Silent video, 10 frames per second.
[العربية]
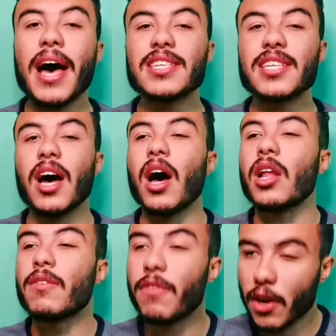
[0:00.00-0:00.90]
بهذا
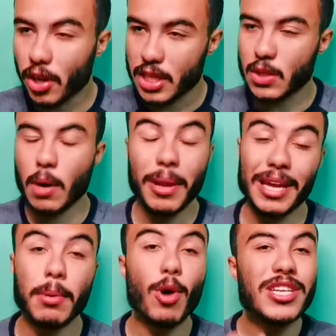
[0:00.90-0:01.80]
الفيروس سواء
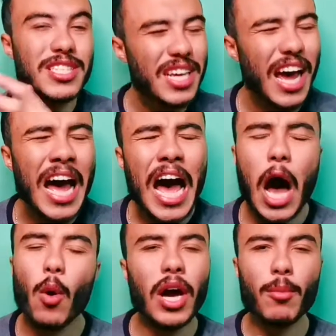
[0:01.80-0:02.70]
لعيبه مؤثره
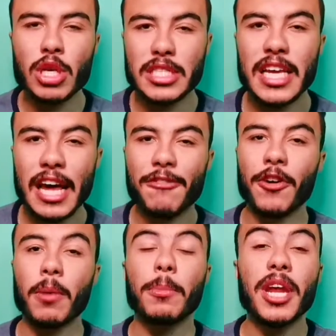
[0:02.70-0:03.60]
او غير مؤثره
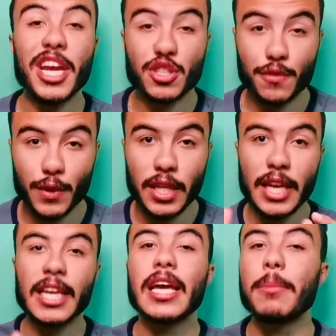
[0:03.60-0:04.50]
فربنا يشفي
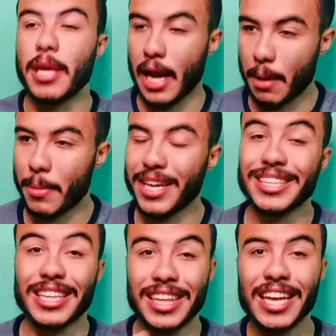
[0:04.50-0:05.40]
الجميع اما
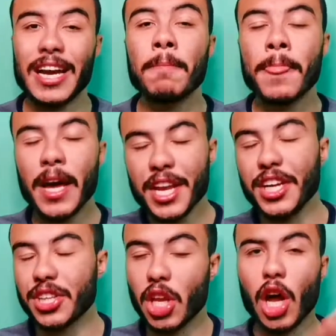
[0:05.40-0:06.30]
ناحيه الثانيه
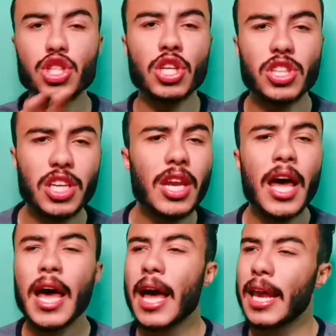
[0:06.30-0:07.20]
ناحيه
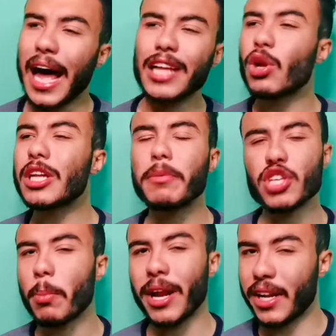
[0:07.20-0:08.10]
الارجنتين لحد دلوقتي
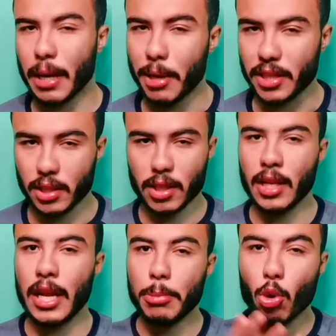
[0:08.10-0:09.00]
مفيش اخبار عن غيابات
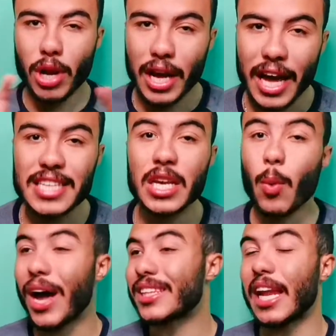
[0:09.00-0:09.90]
اللعيبه كلها
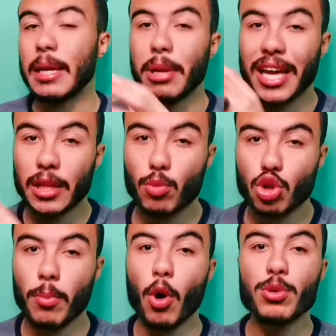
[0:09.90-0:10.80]
جاهزه وحتى اللعيبه اللي كانت
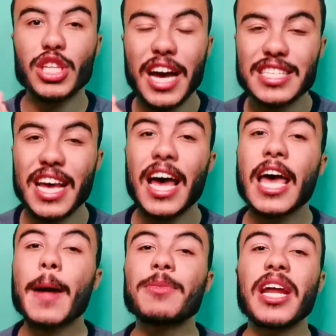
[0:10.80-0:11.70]
مصابه ومش جاهزه
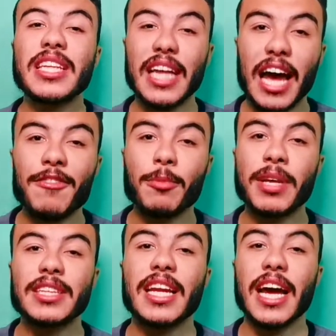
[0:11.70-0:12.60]
ابتدت تتعافى
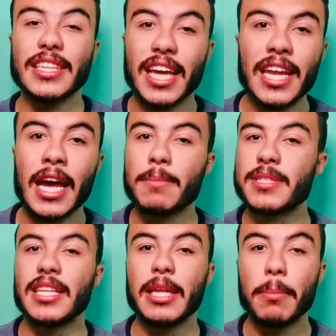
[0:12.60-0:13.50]
وابتدت ترجع تاني
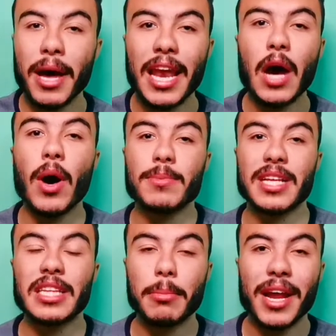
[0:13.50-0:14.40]
امثال ديبالا
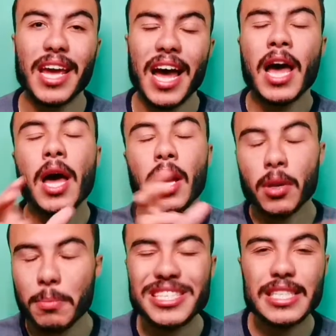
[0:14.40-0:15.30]
وامثال ديماريا
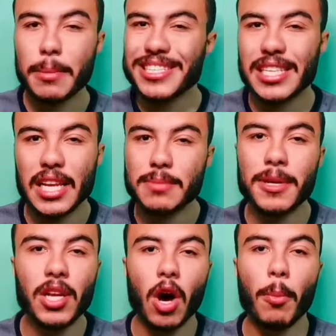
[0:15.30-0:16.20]
ميسي بس اللي
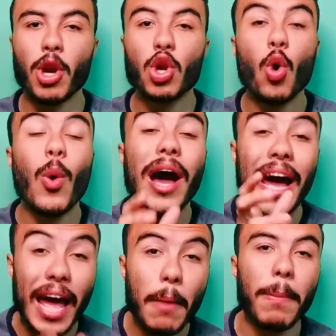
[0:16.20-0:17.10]
سمعنا اخبار ان هو
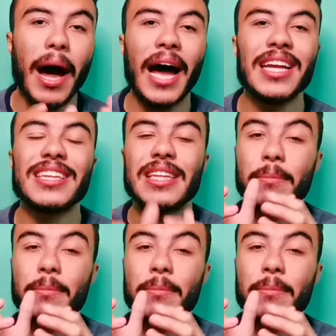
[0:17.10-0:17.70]
غاب عن عن